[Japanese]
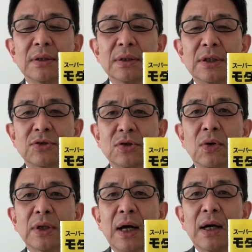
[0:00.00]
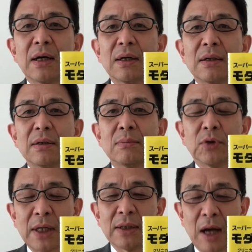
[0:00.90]
必要な
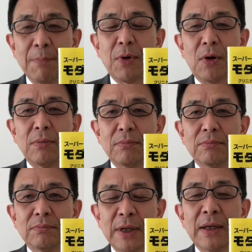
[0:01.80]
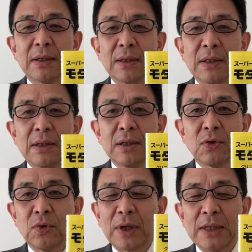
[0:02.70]
モダン漢方ね
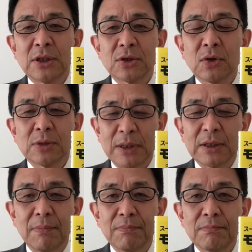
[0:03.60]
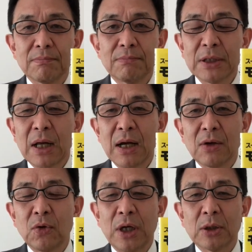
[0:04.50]
この解説をしましたまた
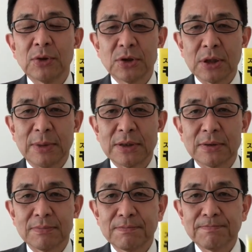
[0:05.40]
この後も続きます